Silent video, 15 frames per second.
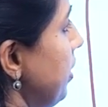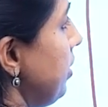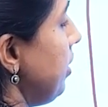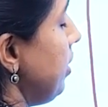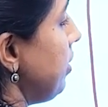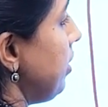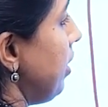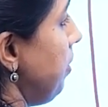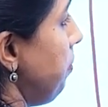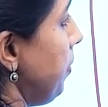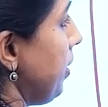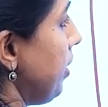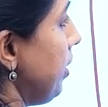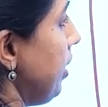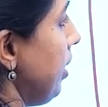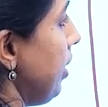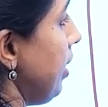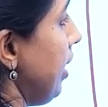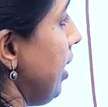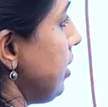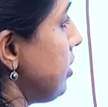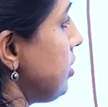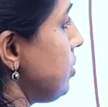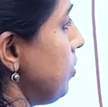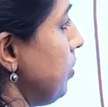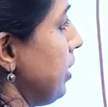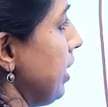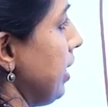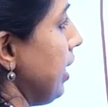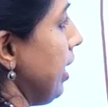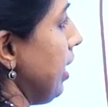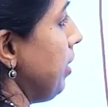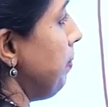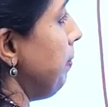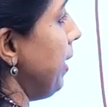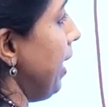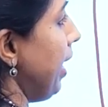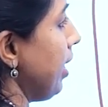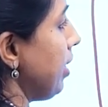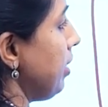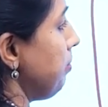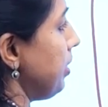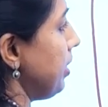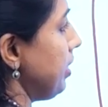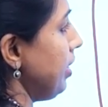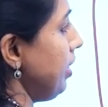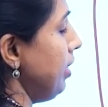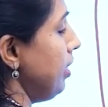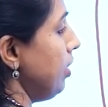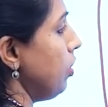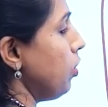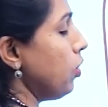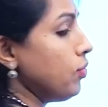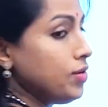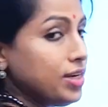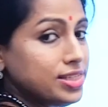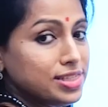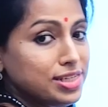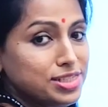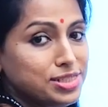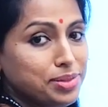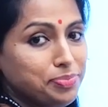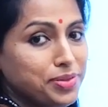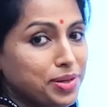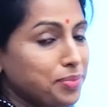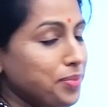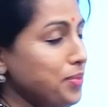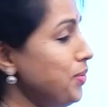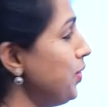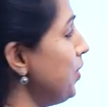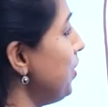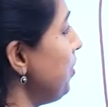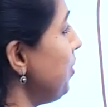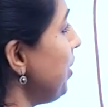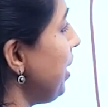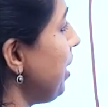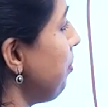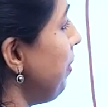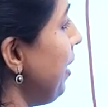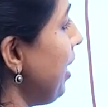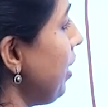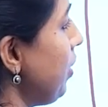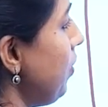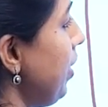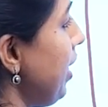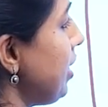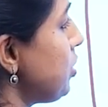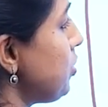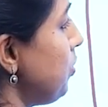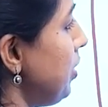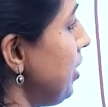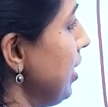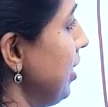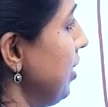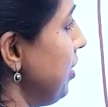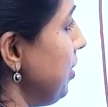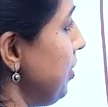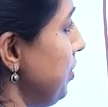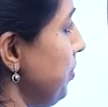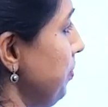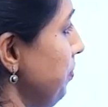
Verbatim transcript: దాని దాని పక్కనే ఎగ్స్ ఉంటాయి ఎగ్ బ్యాగ్ అనమాట ఓవరీస్ అని చెప్తాము ఎగ్ బ్యాగ్లో ఎగ్స్ ఉంటాయి అన్నట్టు